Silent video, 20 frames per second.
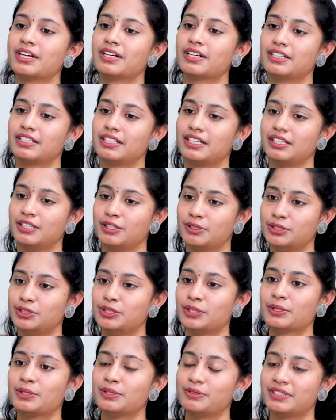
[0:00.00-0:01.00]
అంటే
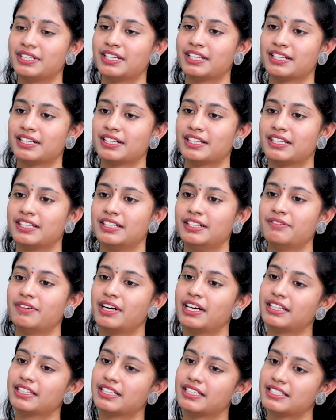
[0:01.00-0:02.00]
నిరుద్యోగులు ఉంటారు కదండి
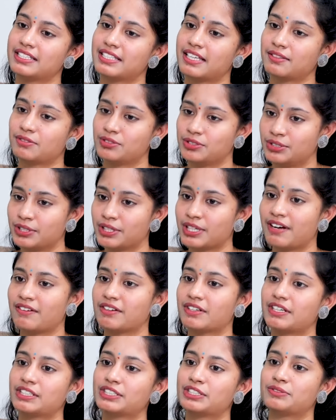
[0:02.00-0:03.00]
వాళ్ళకి ఈసారి ఉద్యోగ
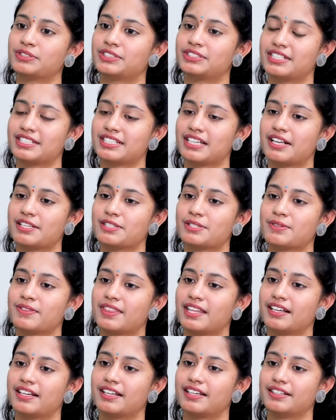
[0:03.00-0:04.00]
అవకాశం వచ్చే ఛాన్స్
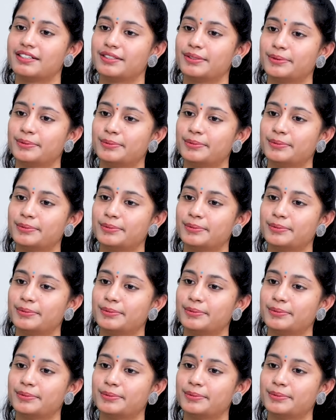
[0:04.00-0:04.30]
ఉందంటారా